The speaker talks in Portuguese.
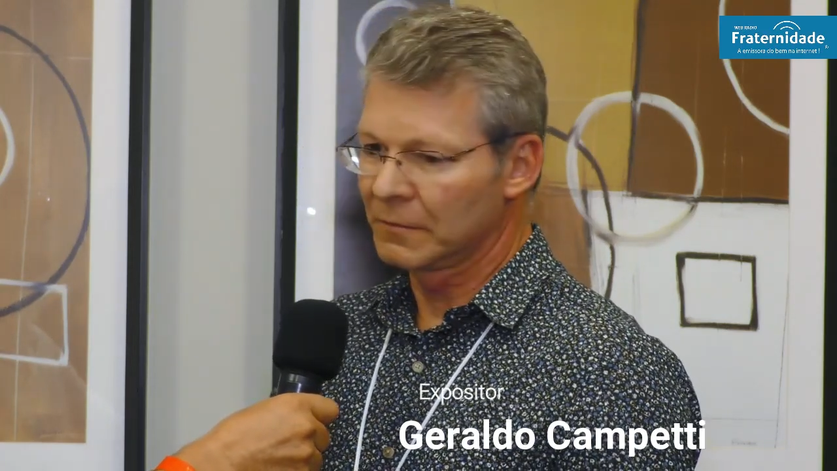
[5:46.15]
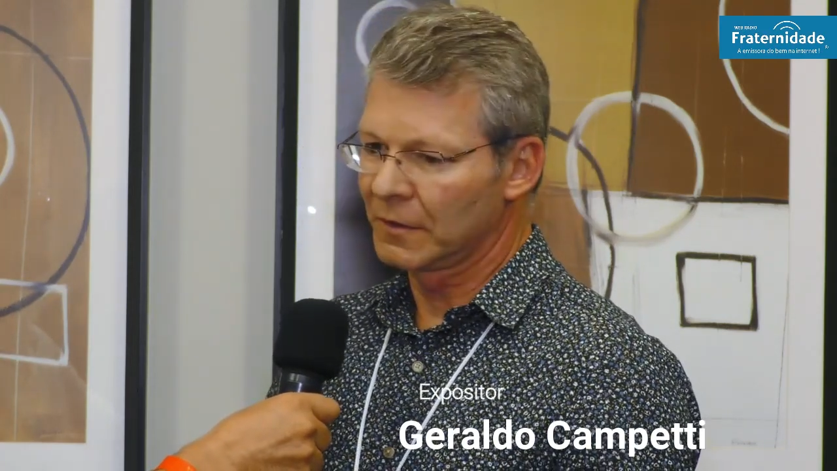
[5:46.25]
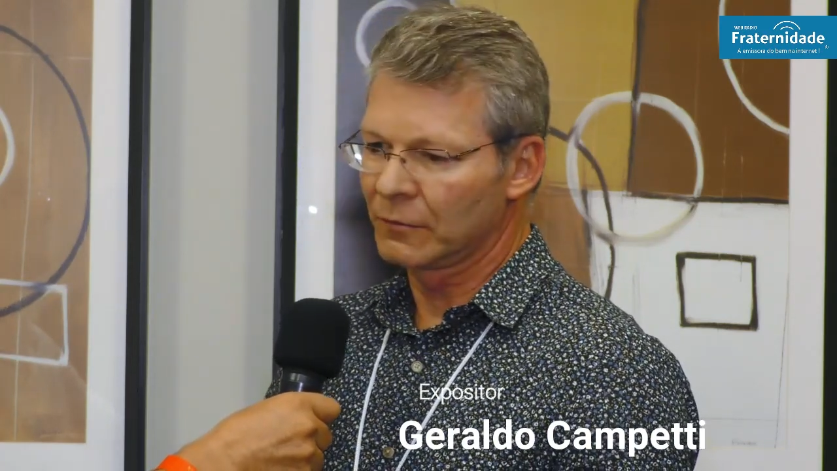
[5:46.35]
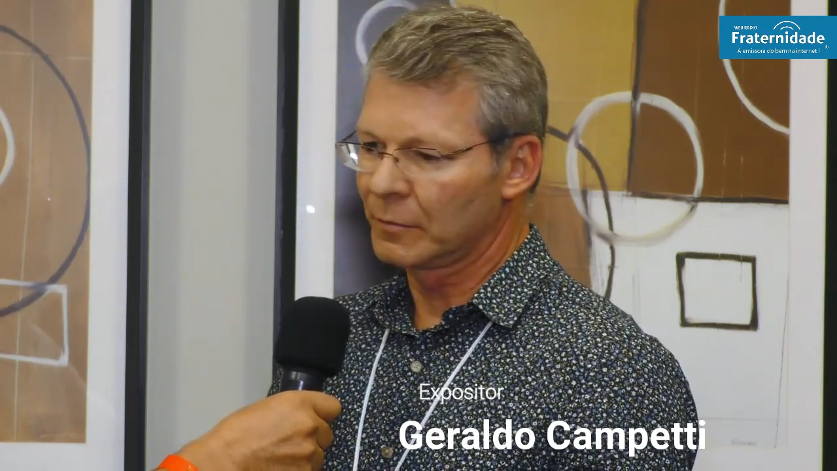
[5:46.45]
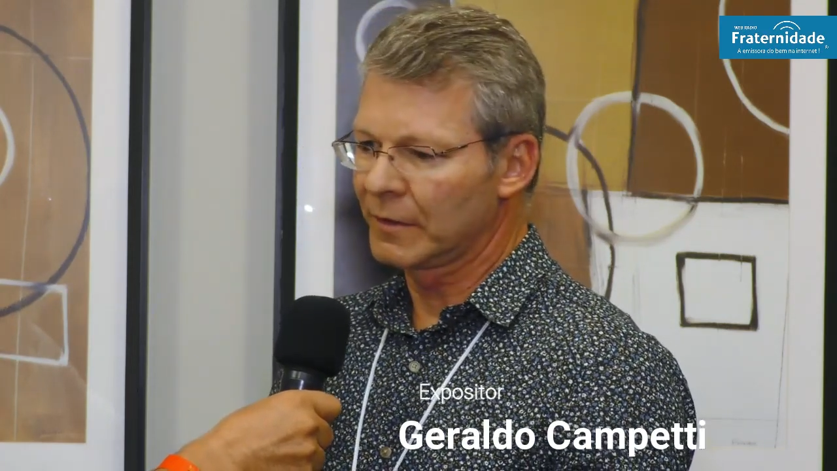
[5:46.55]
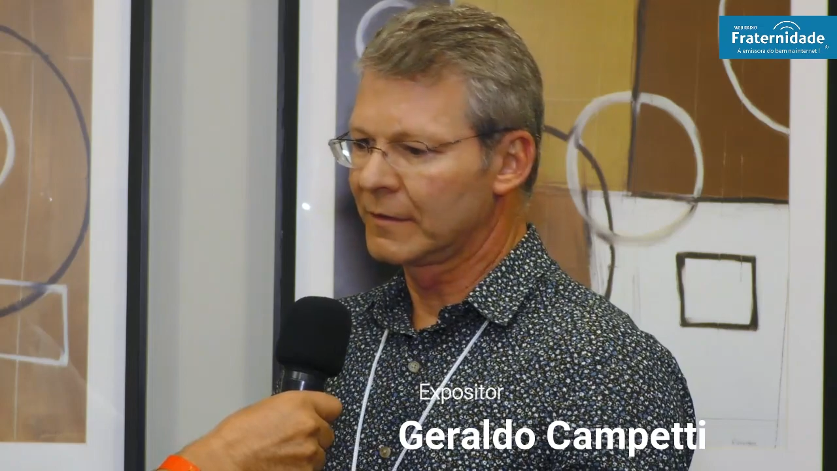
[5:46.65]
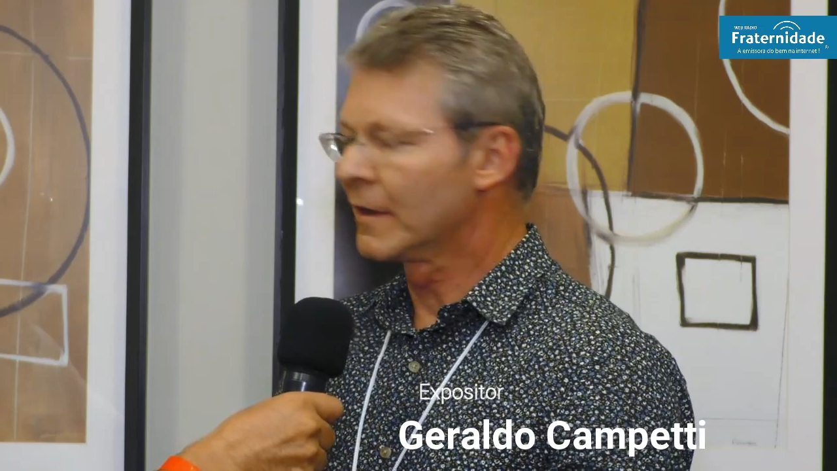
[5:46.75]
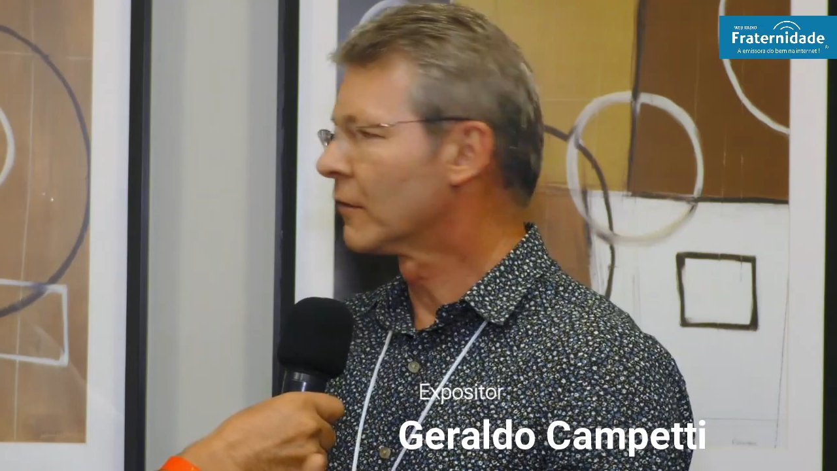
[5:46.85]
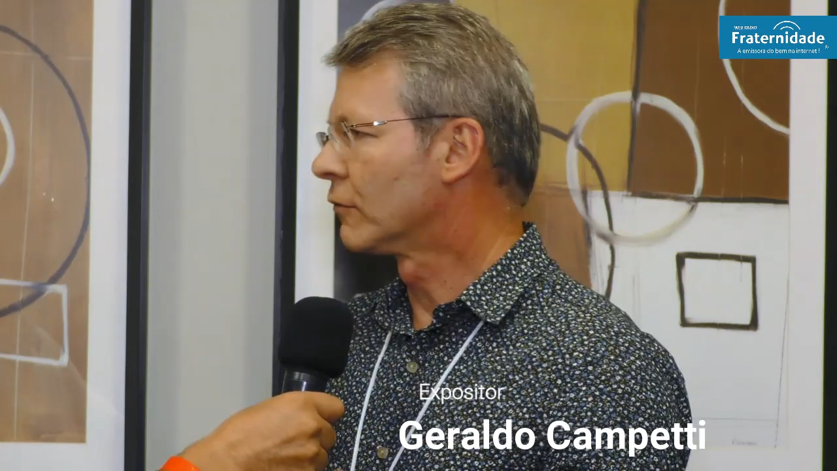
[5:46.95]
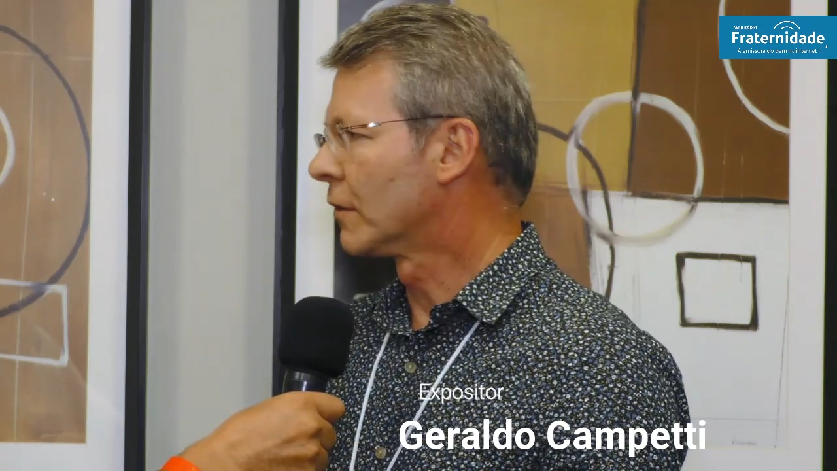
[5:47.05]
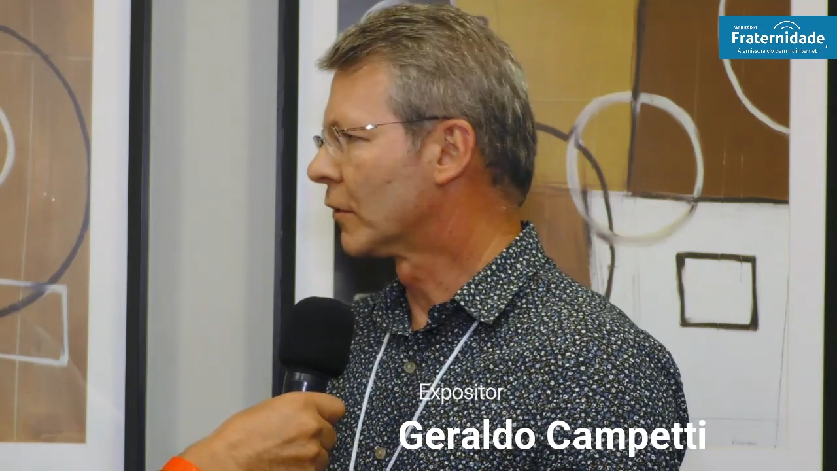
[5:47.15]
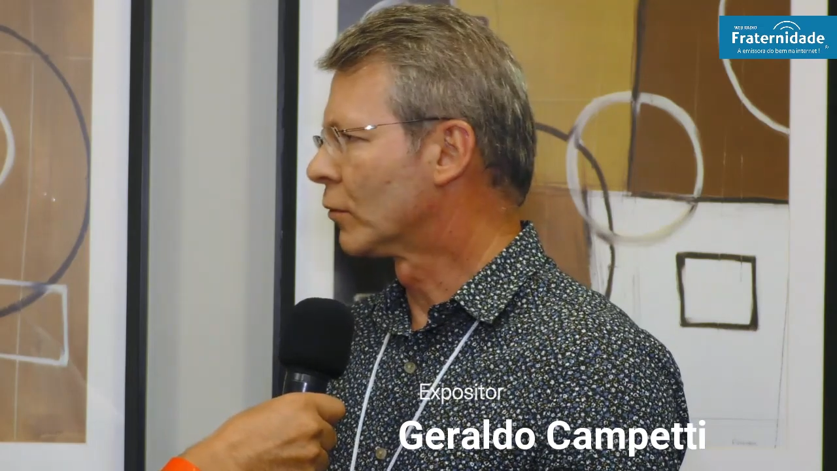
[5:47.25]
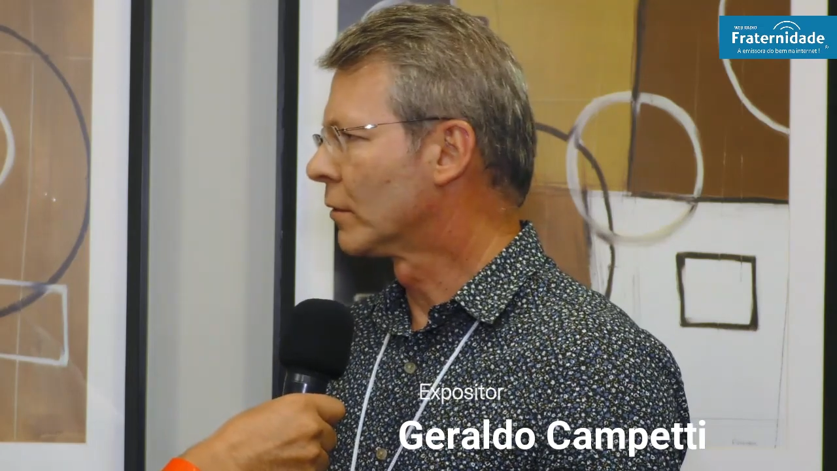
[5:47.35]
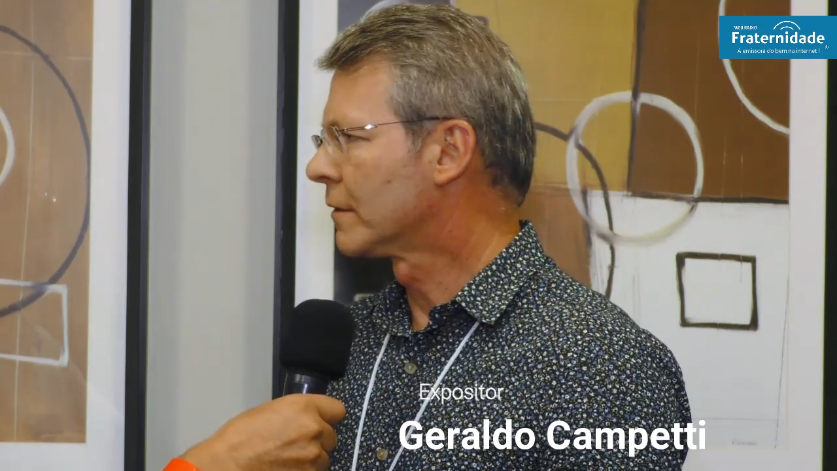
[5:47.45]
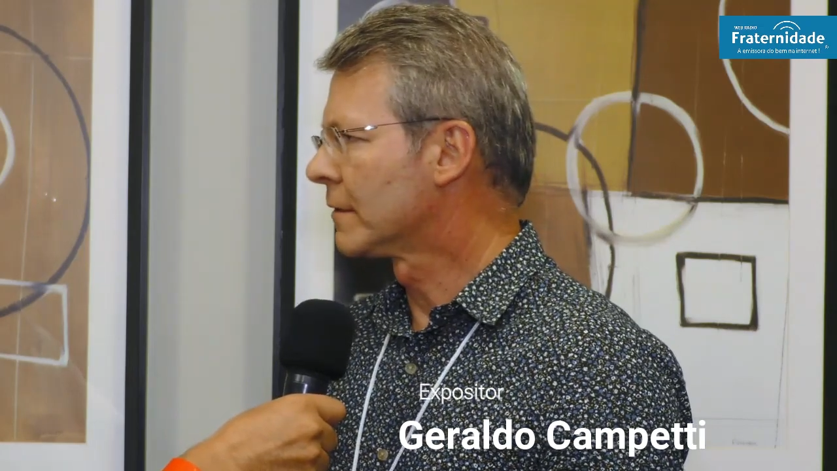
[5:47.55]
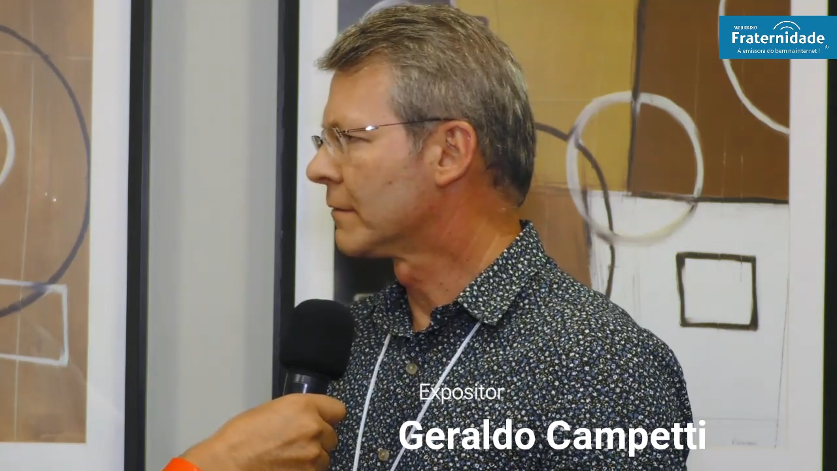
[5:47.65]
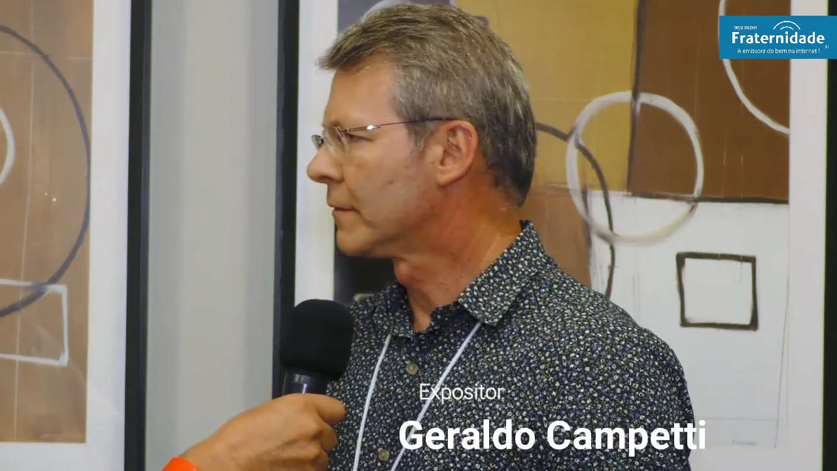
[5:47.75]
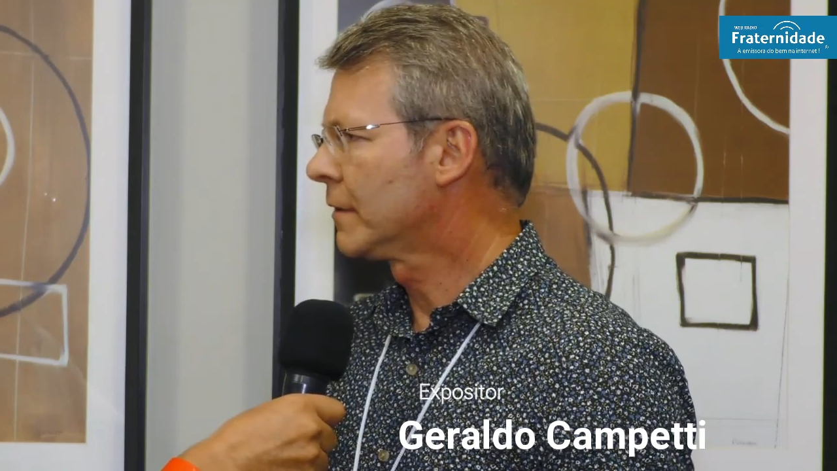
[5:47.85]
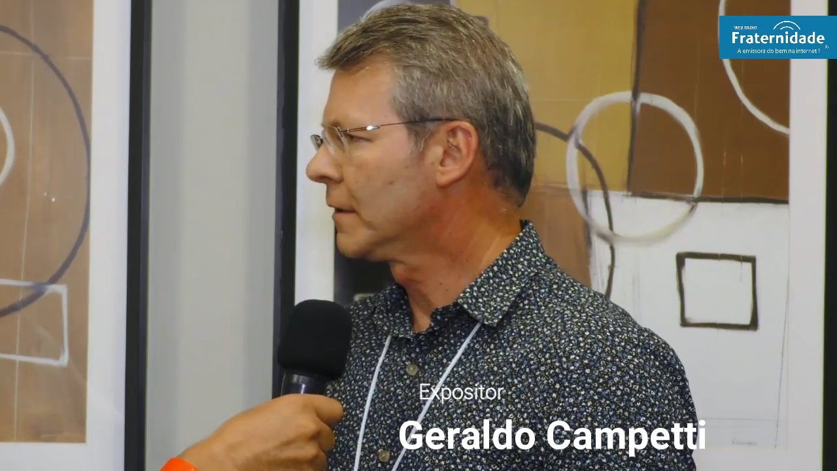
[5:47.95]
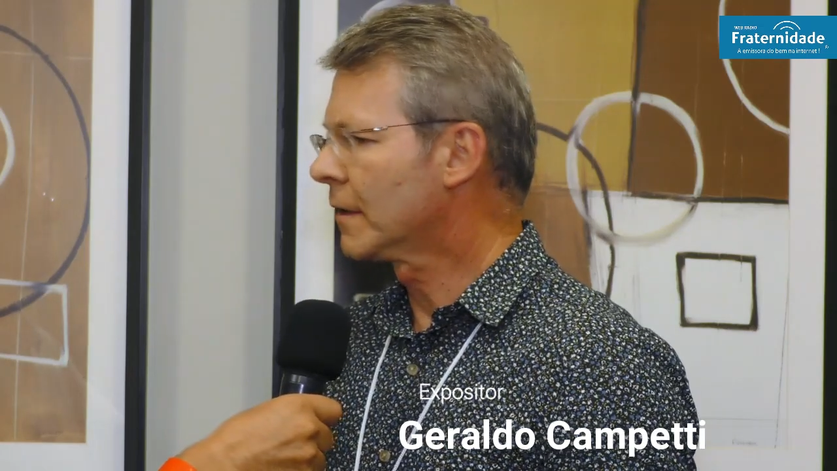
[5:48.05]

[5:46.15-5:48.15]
sejam presidentes, diretores, enfim,